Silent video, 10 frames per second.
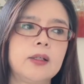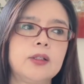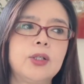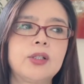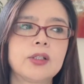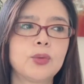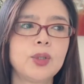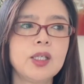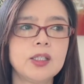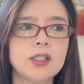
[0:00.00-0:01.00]
就是我
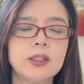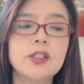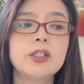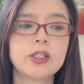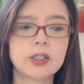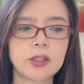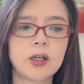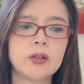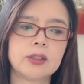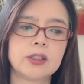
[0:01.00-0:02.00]
已经知
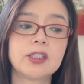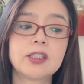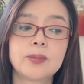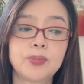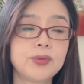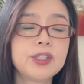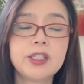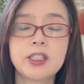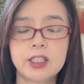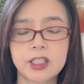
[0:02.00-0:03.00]
道了这是不是一
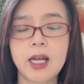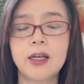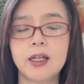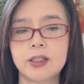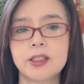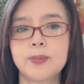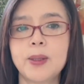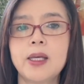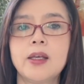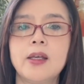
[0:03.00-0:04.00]
个善良之
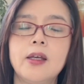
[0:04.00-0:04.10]
辈。